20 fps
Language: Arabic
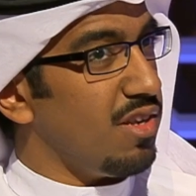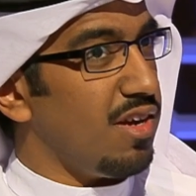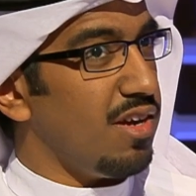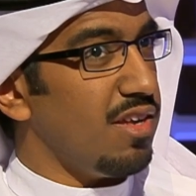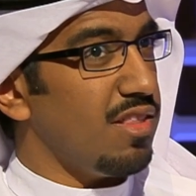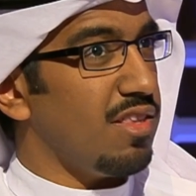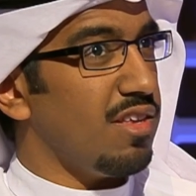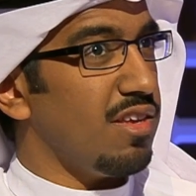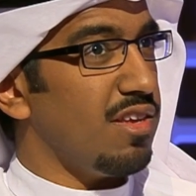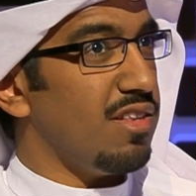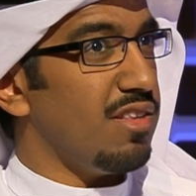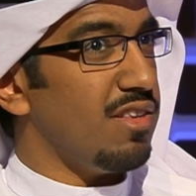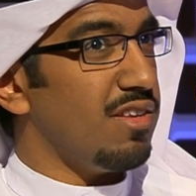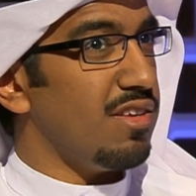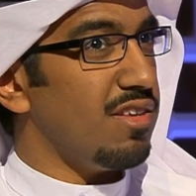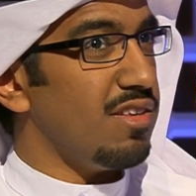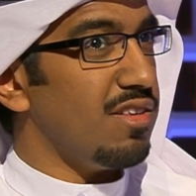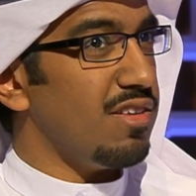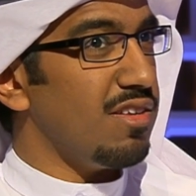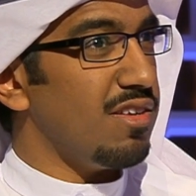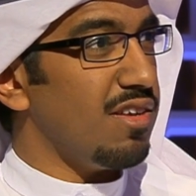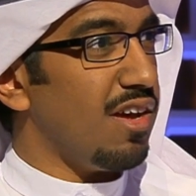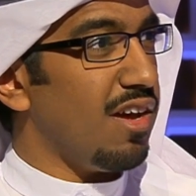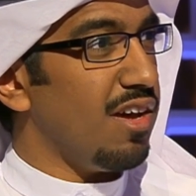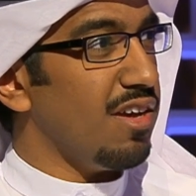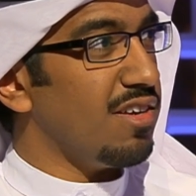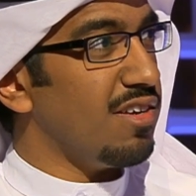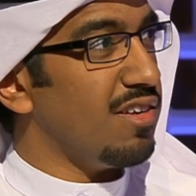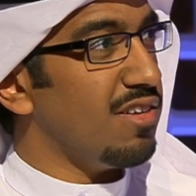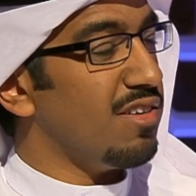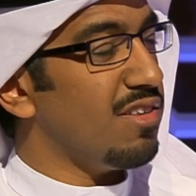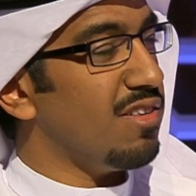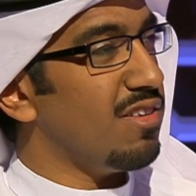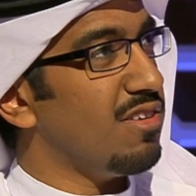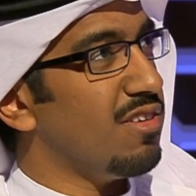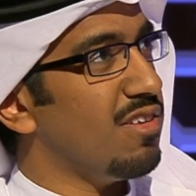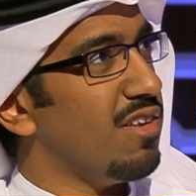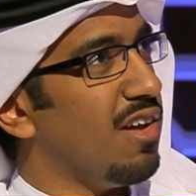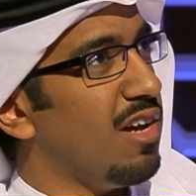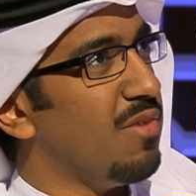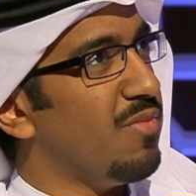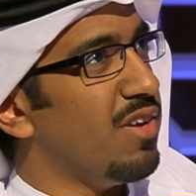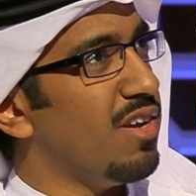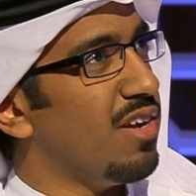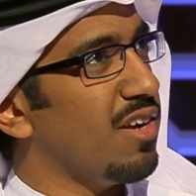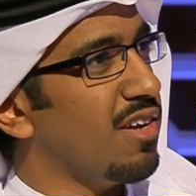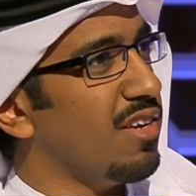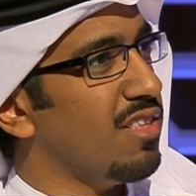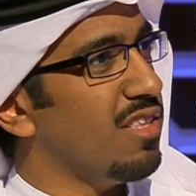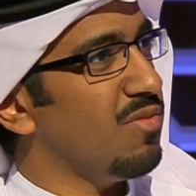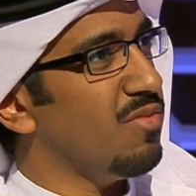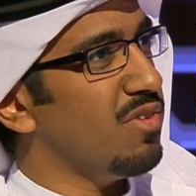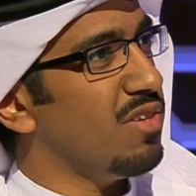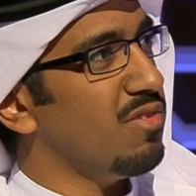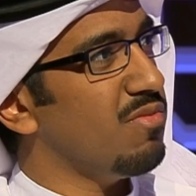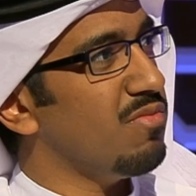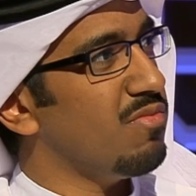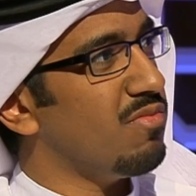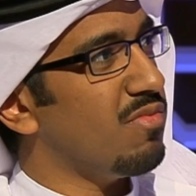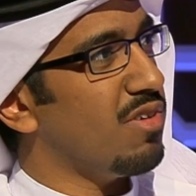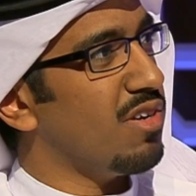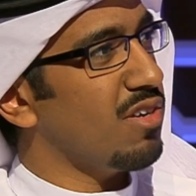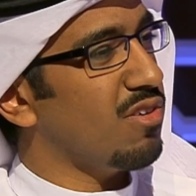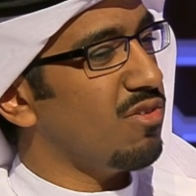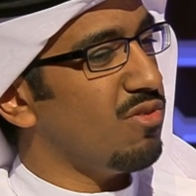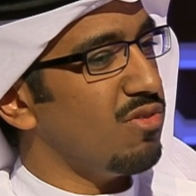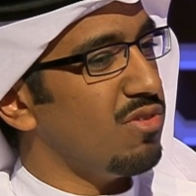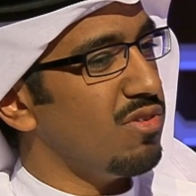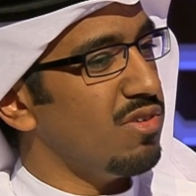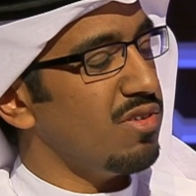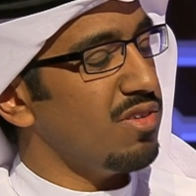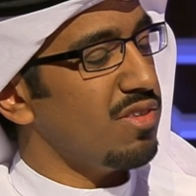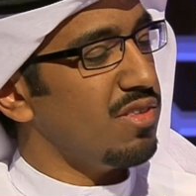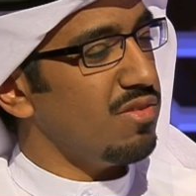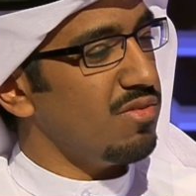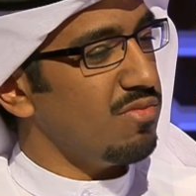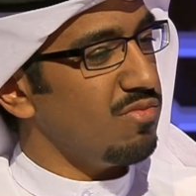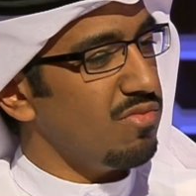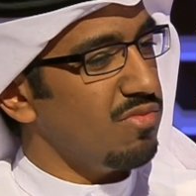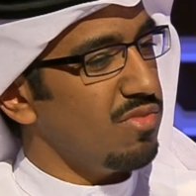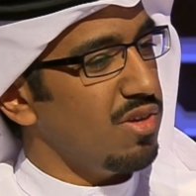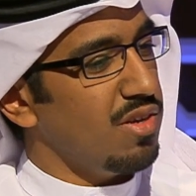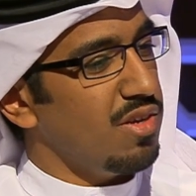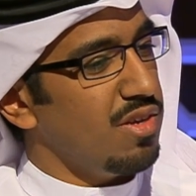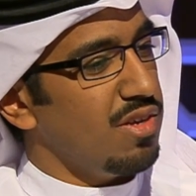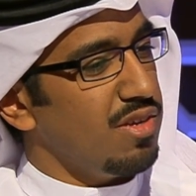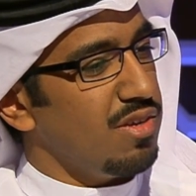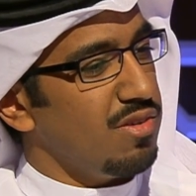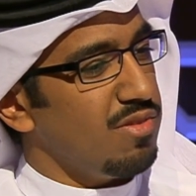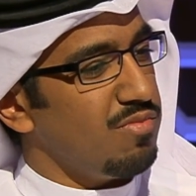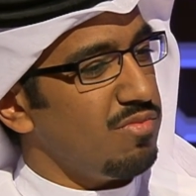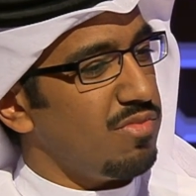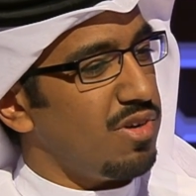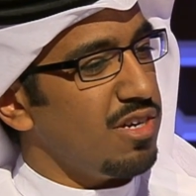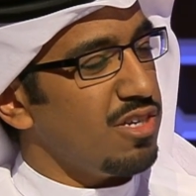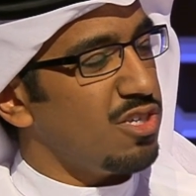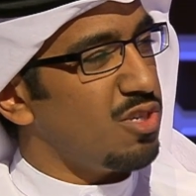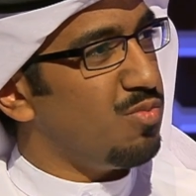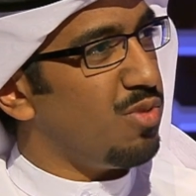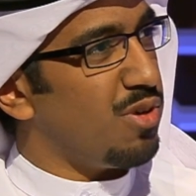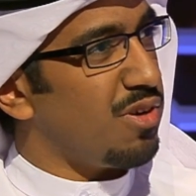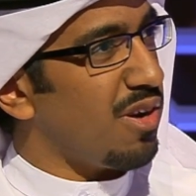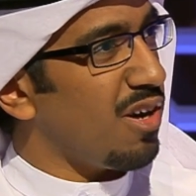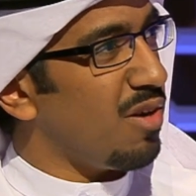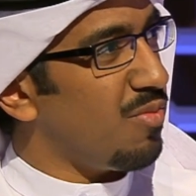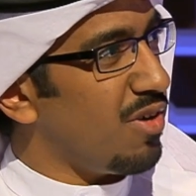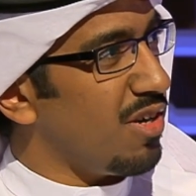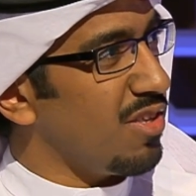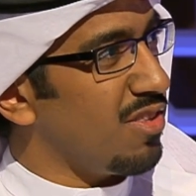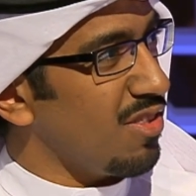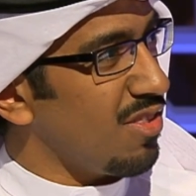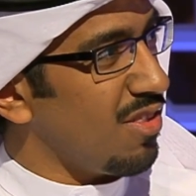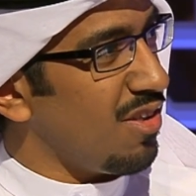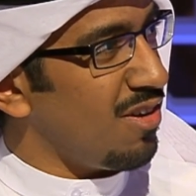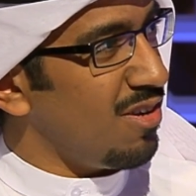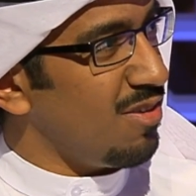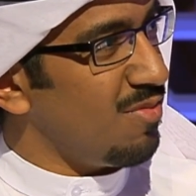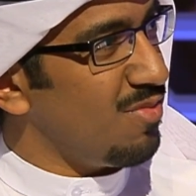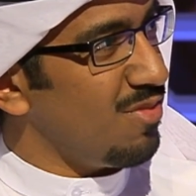حتى احيانا العمل الاكاديمي ما يكون ما يشبع رغبات الطالب